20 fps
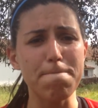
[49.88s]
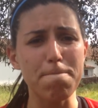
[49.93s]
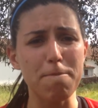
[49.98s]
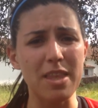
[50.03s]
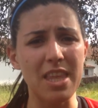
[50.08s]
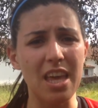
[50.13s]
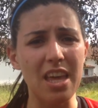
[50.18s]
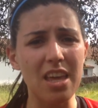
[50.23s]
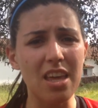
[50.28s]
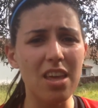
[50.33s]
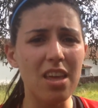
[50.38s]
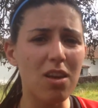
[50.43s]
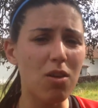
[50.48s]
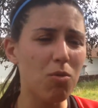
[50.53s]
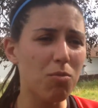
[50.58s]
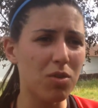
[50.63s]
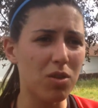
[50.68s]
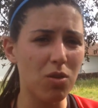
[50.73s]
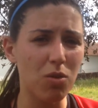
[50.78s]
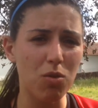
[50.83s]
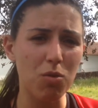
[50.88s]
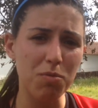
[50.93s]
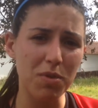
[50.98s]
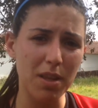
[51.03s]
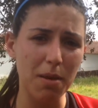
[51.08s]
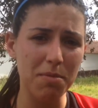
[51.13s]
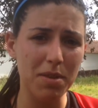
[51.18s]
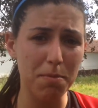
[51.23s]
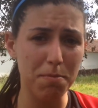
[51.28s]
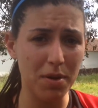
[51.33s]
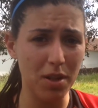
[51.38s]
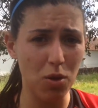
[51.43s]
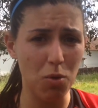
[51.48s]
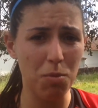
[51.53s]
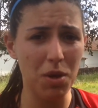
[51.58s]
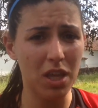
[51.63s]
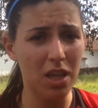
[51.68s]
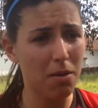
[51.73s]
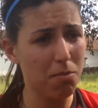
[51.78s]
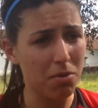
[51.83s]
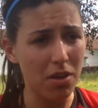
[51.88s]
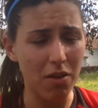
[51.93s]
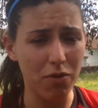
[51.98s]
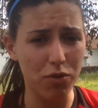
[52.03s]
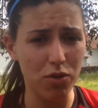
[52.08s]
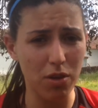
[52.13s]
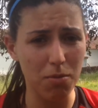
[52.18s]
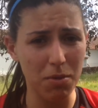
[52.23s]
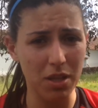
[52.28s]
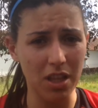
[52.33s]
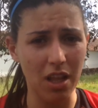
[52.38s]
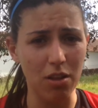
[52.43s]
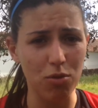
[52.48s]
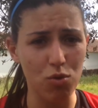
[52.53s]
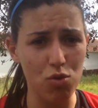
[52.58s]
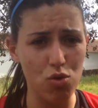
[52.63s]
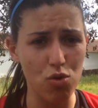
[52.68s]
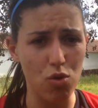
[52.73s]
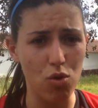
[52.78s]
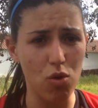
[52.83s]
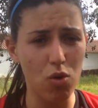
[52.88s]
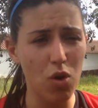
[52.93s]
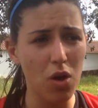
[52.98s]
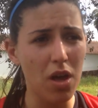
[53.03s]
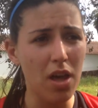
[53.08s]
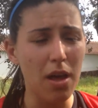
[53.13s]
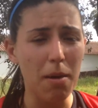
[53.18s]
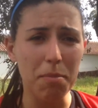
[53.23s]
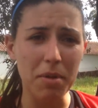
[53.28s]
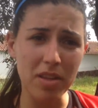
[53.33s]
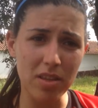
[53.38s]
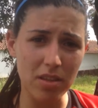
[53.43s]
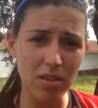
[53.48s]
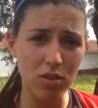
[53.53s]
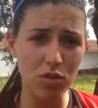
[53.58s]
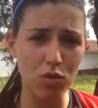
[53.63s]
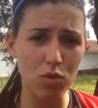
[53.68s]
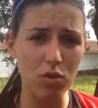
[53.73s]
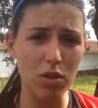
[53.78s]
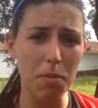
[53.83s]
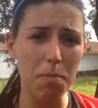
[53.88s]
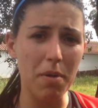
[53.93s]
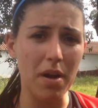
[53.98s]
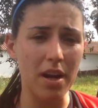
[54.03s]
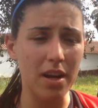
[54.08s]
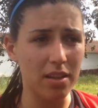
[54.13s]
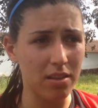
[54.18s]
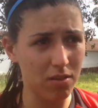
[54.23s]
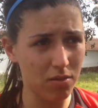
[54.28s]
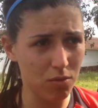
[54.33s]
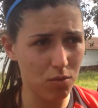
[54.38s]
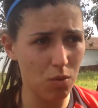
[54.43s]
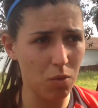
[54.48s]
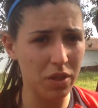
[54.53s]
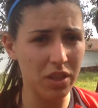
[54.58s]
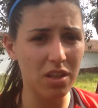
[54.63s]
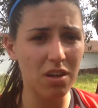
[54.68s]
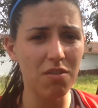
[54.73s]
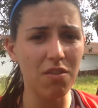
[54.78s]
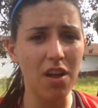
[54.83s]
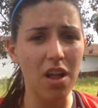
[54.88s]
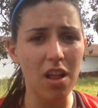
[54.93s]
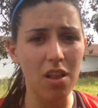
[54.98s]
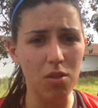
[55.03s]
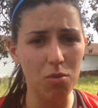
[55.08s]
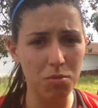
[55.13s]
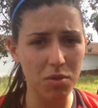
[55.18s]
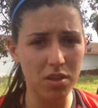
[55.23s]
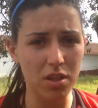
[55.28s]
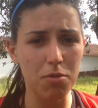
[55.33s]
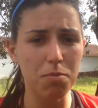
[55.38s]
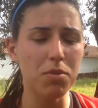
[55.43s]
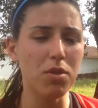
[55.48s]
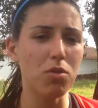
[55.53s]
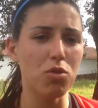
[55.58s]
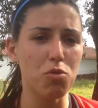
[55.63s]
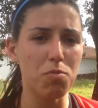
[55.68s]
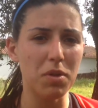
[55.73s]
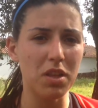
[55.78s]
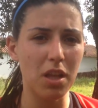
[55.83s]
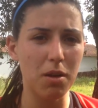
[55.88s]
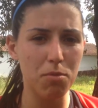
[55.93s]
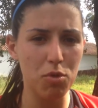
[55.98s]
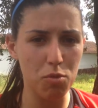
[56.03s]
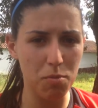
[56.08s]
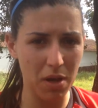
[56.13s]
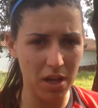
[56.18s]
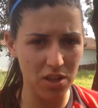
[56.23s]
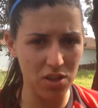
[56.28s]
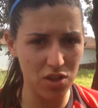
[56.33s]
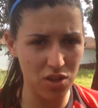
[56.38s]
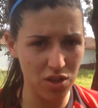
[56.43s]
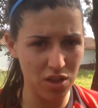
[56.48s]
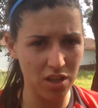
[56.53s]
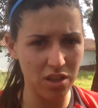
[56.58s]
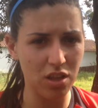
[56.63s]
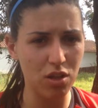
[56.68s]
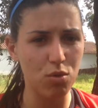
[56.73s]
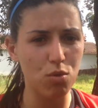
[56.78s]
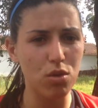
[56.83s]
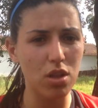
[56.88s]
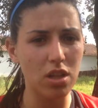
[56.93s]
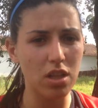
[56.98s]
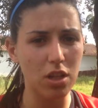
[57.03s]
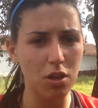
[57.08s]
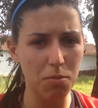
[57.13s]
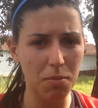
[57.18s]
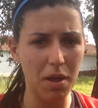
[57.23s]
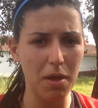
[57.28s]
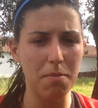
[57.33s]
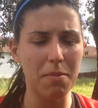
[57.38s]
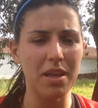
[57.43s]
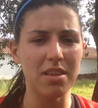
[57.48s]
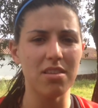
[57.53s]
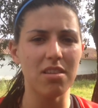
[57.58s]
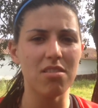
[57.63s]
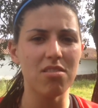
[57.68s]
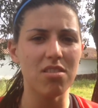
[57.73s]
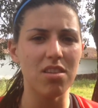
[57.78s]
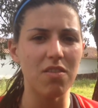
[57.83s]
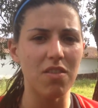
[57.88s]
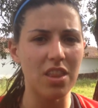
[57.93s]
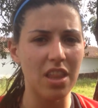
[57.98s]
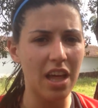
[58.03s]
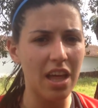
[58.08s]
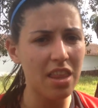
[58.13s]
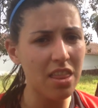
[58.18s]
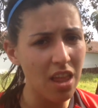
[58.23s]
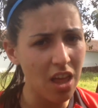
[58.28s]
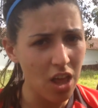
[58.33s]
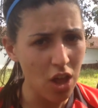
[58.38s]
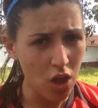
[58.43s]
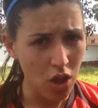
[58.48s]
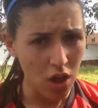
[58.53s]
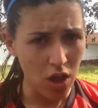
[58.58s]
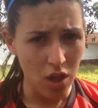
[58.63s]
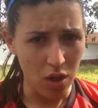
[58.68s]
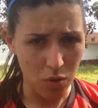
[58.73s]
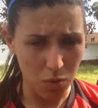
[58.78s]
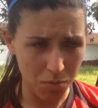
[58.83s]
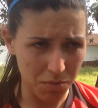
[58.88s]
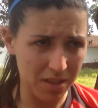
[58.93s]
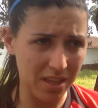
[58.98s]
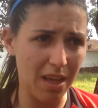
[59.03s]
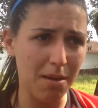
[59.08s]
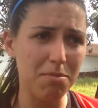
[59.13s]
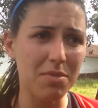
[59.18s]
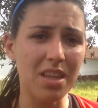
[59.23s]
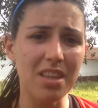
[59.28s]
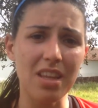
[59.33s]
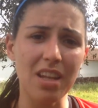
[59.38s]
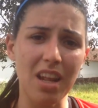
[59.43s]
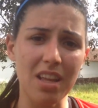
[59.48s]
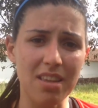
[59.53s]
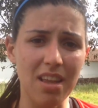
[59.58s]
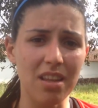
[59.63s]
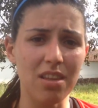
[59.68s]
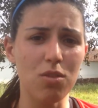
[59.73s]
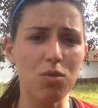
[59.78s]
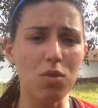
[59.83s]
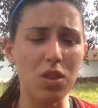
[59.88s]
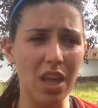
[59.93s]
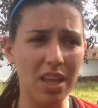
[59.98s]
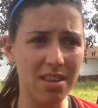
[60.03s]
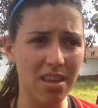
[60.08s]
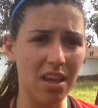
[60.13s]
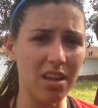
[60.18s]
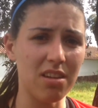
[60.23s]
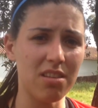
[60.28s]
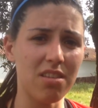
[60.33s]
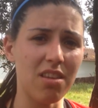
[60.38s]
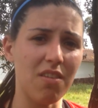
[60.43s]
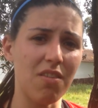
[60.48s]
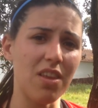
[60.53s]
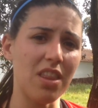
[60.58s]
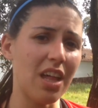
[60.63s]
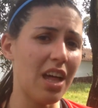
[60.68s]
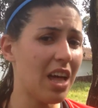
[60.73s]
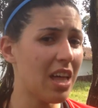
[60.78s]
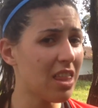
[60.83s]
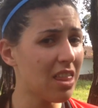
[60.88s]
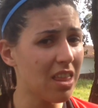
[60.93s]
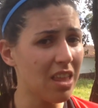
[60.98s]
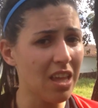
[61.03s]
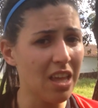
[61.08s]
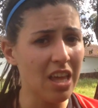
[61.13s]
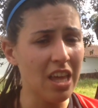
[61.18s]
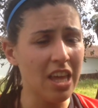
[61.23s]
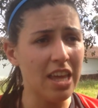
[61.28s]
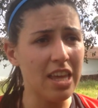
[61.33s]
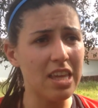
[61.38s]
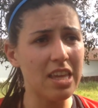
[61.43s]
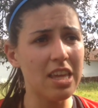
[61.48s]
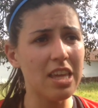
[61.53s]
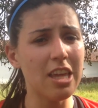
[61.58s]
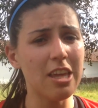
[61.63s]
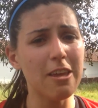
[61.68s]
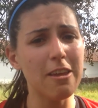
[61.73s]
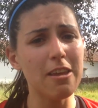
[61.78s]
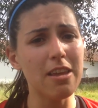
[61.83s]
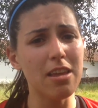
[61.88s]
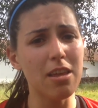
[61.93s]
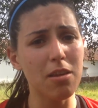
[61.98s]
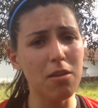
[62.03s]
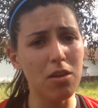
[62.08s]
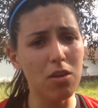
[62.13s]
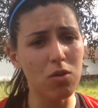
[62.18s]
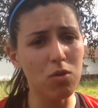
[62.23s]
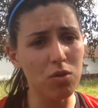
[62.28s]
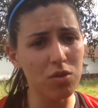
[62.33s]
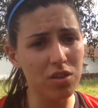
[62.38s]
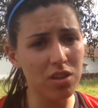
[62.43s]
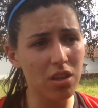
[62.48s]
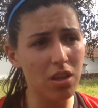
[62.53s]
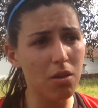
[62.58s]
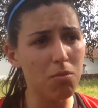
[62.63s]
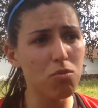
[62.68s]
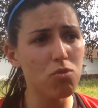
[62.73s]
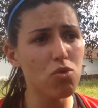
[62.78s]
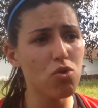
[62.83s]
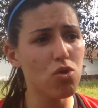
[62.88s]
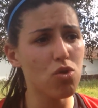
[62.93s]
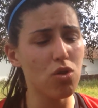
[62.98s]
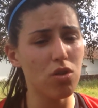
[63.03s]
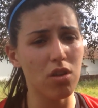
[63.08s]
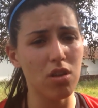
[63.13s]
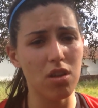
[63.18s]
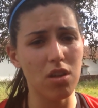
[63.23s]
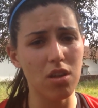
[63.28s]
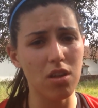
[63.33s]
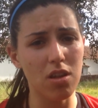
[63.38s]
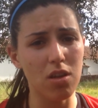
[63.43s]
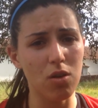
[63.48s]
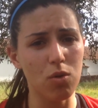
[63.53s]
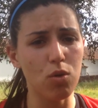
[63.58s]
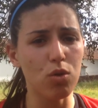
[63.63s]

e aí come começamos a perder um meio campo que é fundamental no jogo. Penso na segunda parte, com o intervalo, o Mister pediu-nos para termos mais atitude ali no meio, mais agressividade começamos a ter essa atitude e essa agressividade e conseguimos uh,